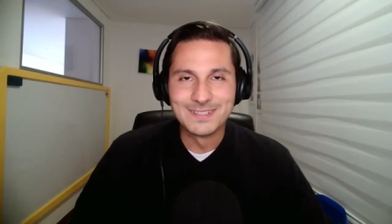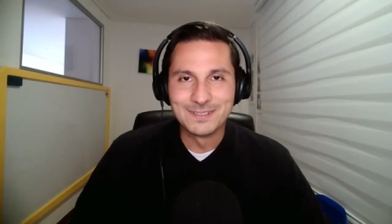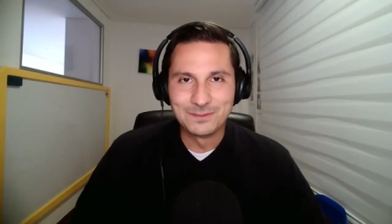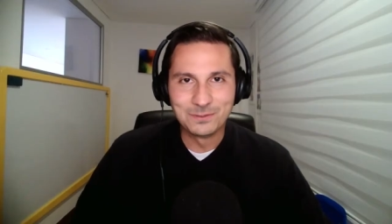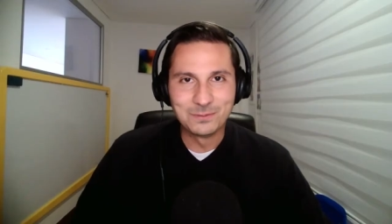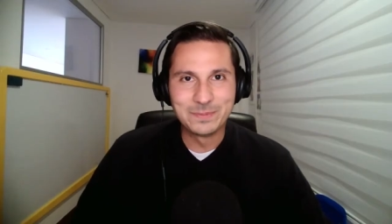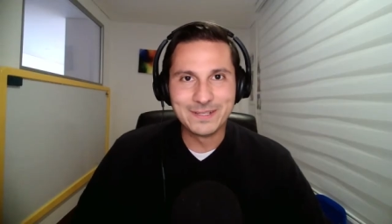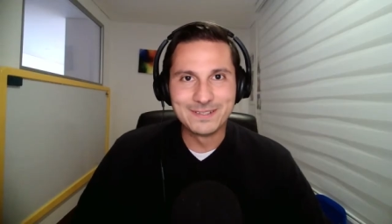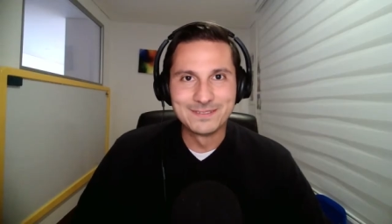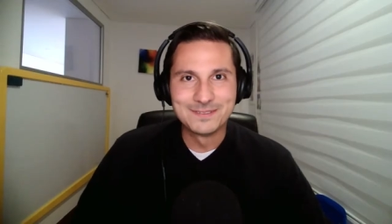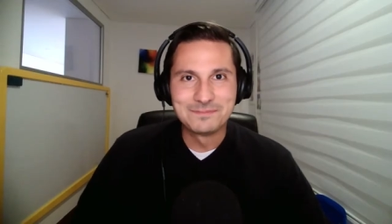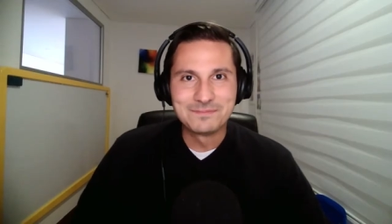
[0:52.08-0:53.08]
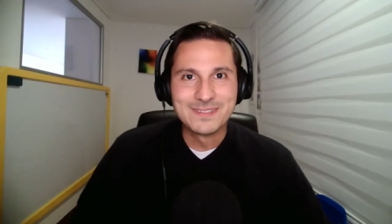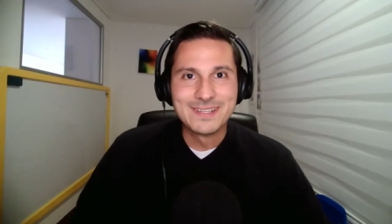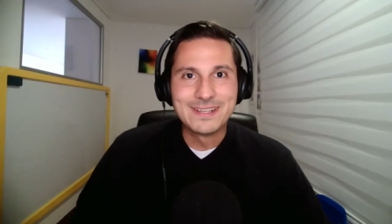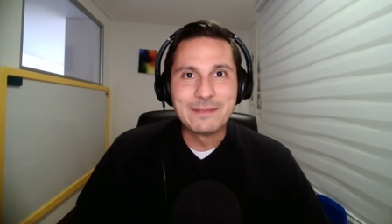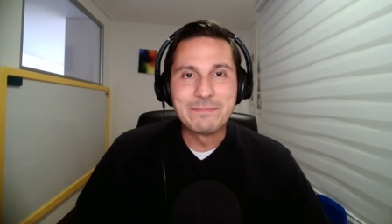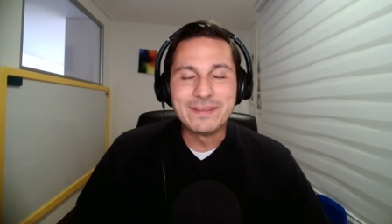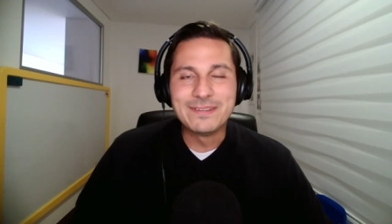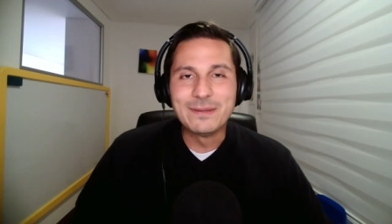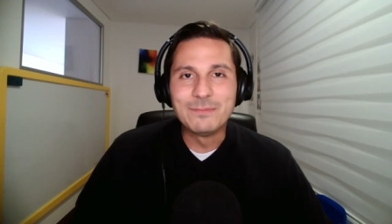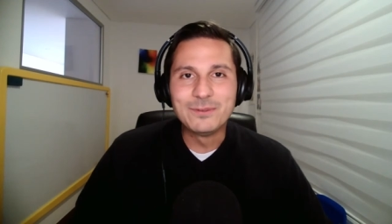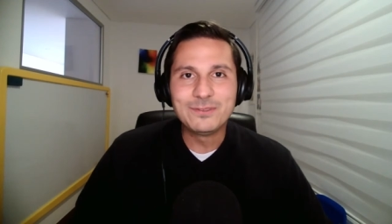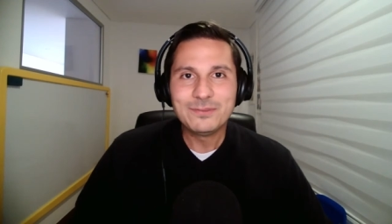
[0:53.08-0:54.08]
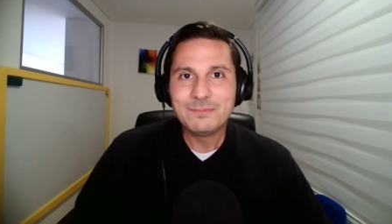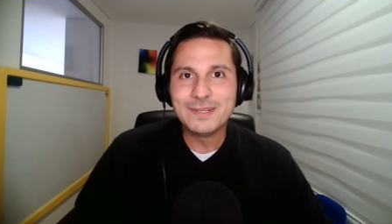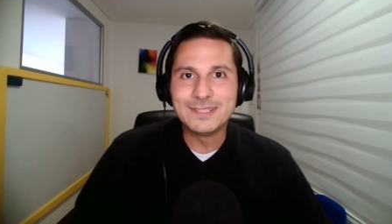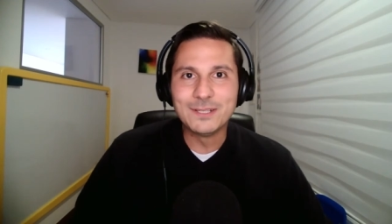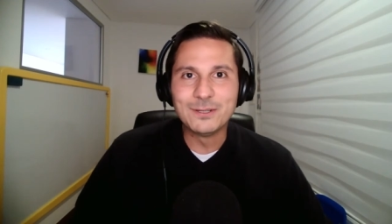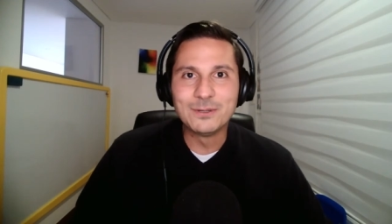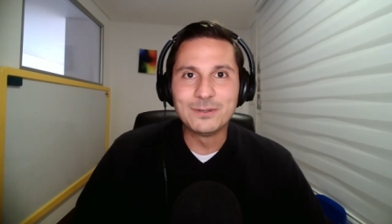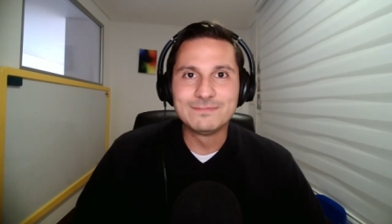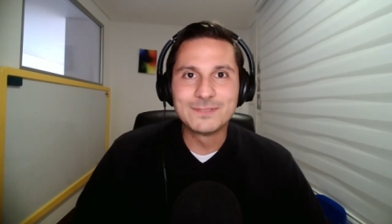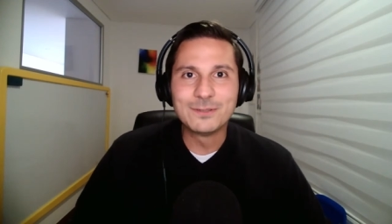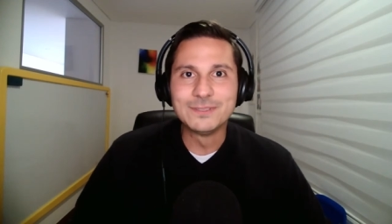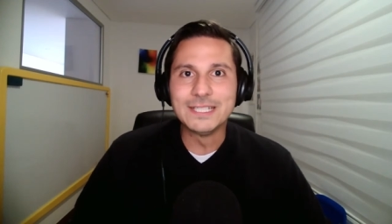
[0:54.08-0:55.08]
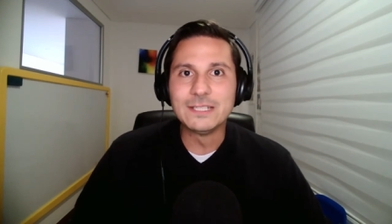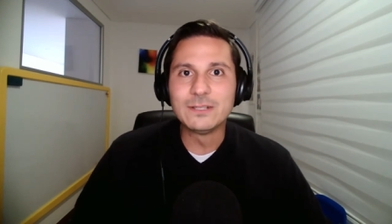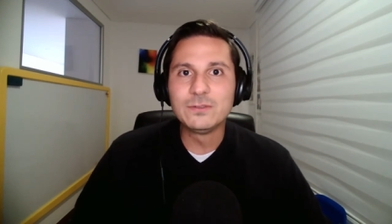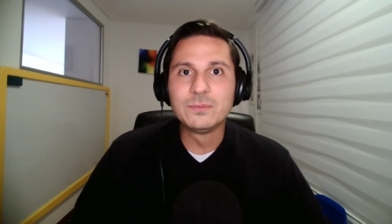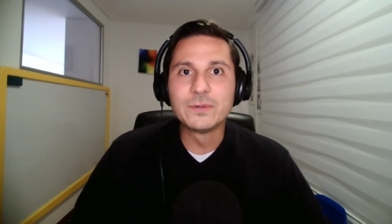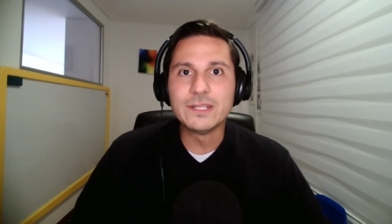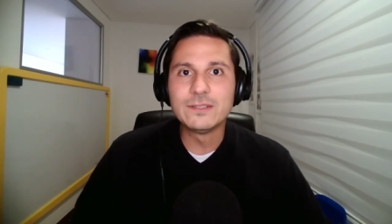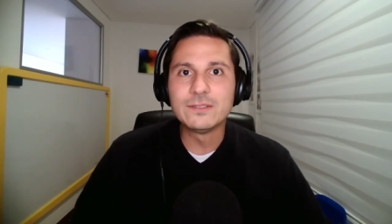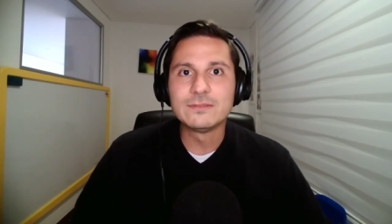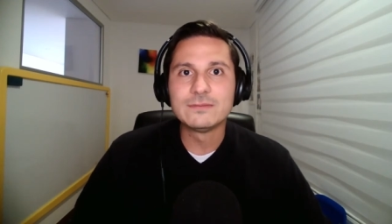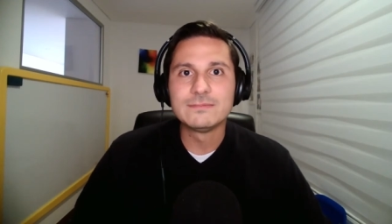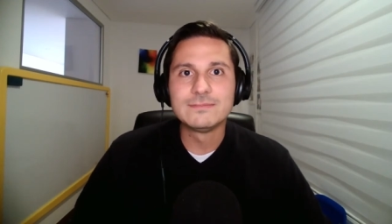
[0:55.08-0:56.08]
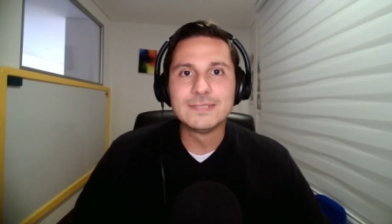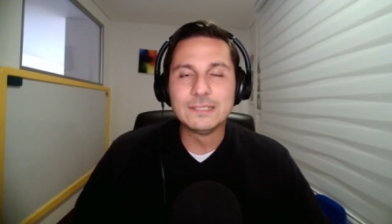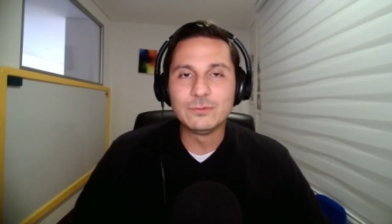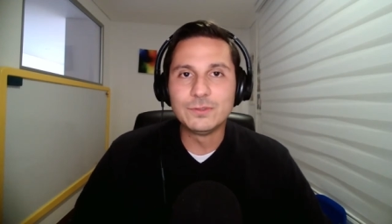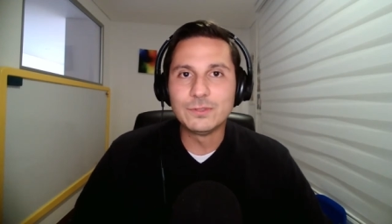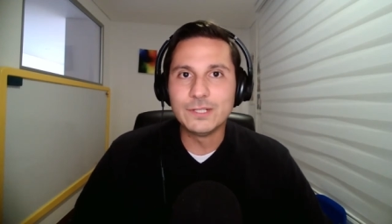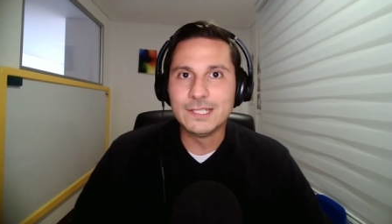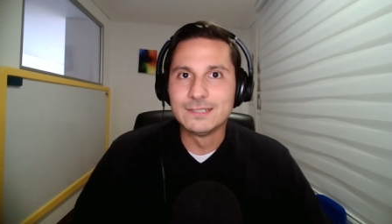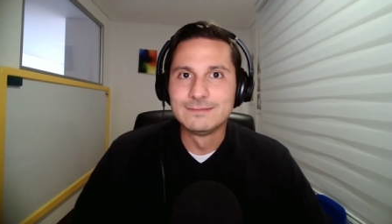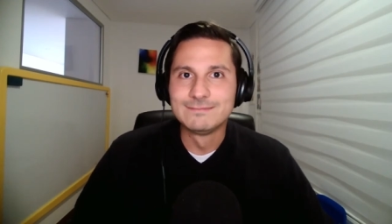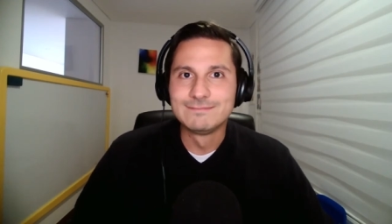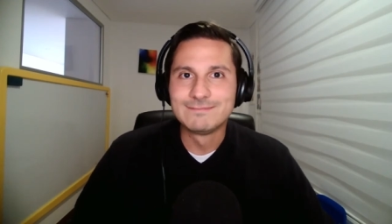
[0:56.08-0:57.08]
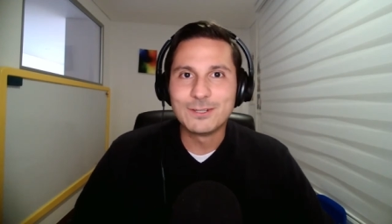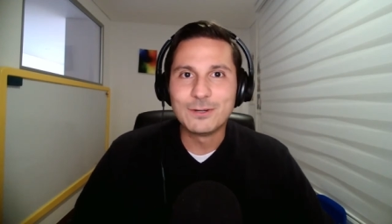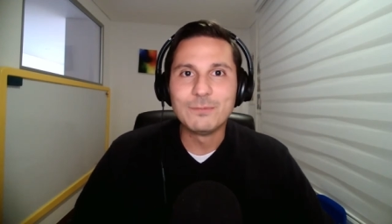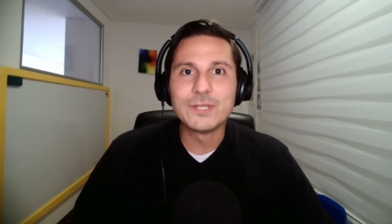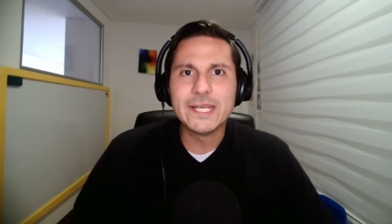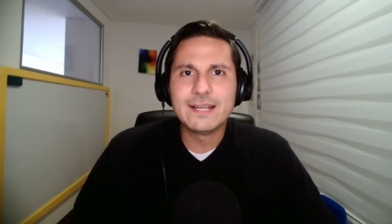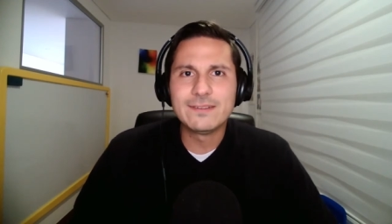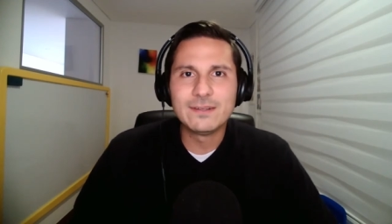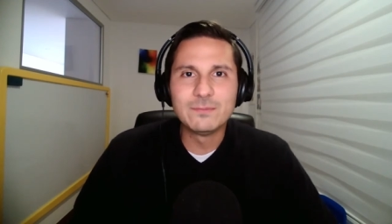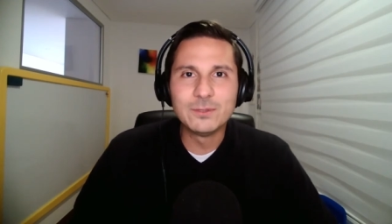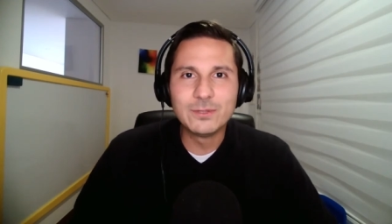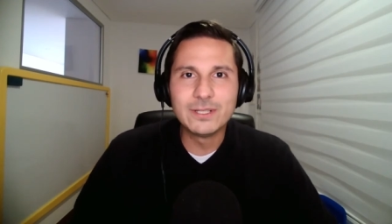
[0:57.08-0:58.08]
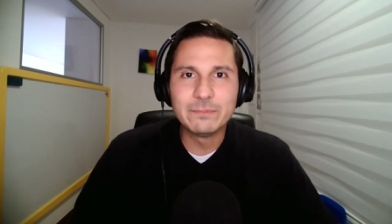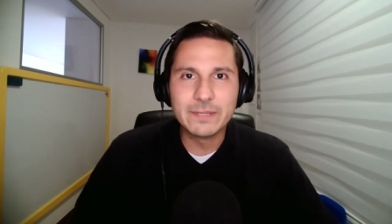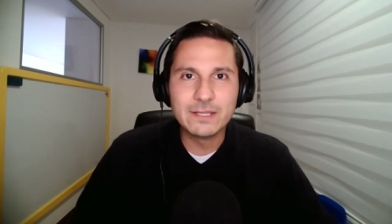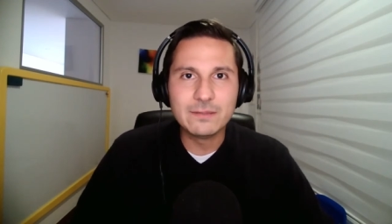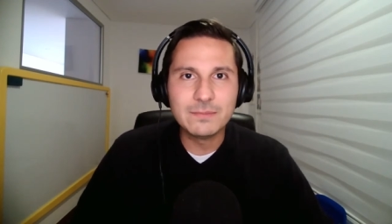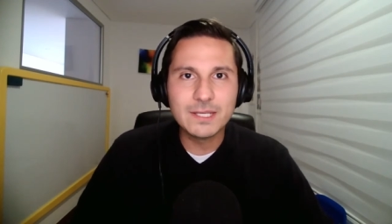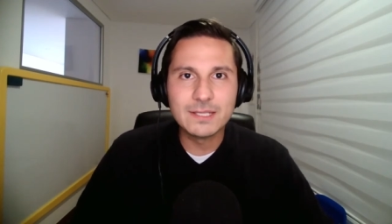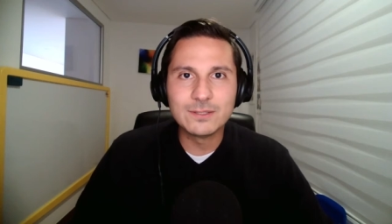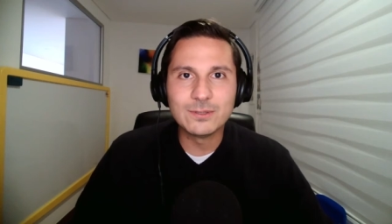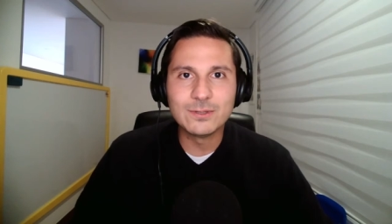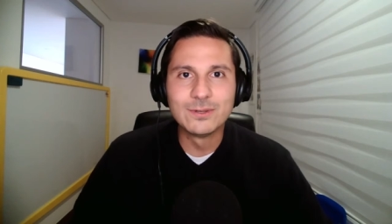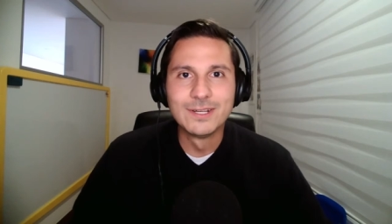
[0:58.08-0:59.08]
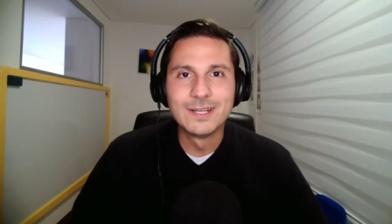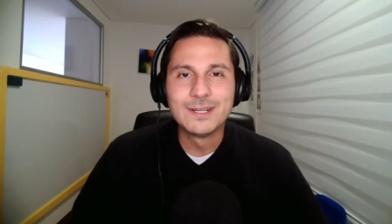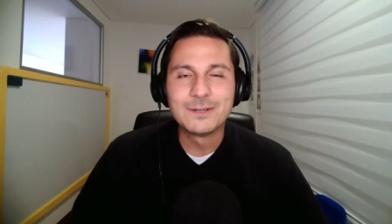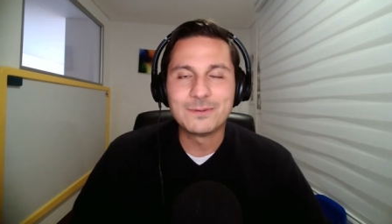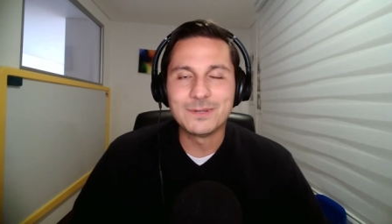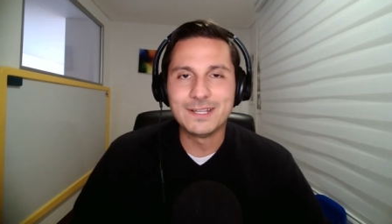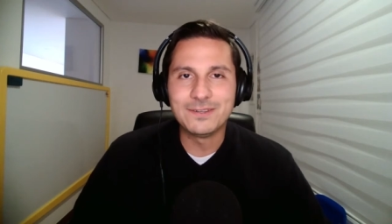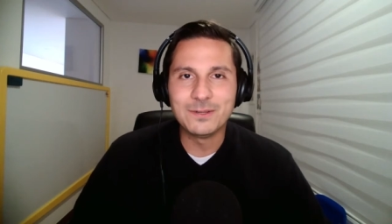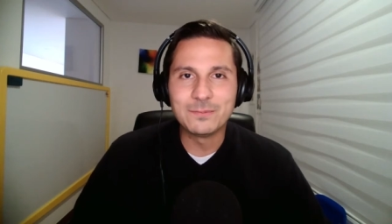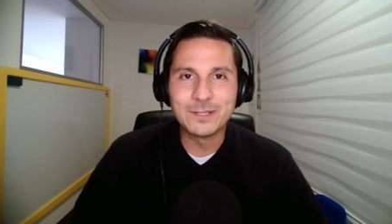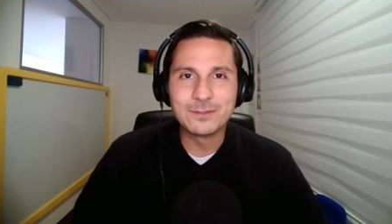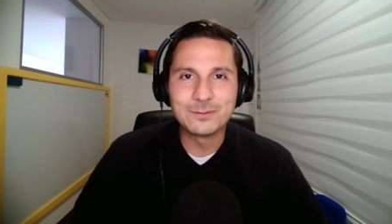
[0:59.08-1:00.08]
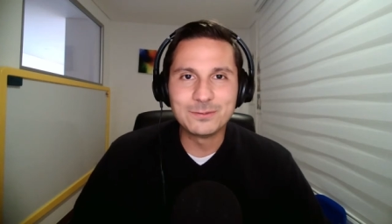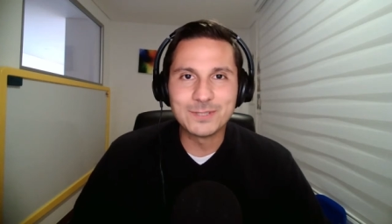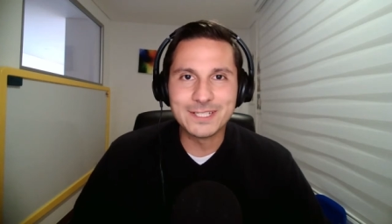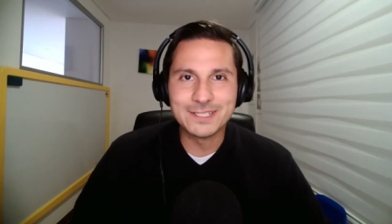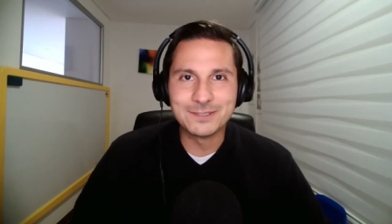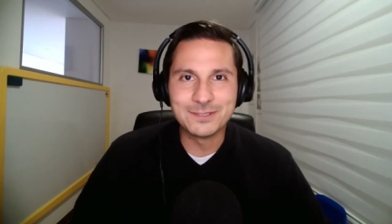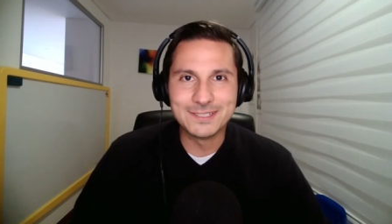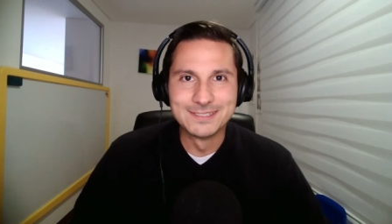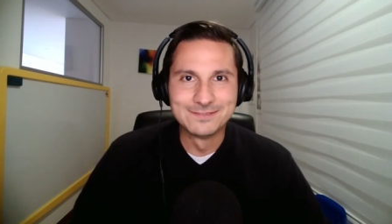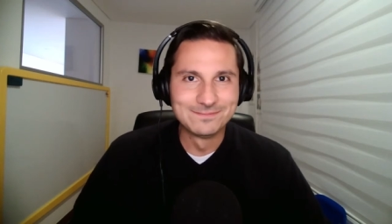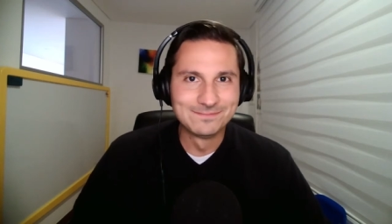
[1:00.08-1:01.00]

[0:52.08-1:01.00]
Súper. Empecemos, Mateo, contándonos un poquito de tu historia. ¿Cómo llegas al mundo del emprendimiento? cuál ha sido un poquito tu trayectoria.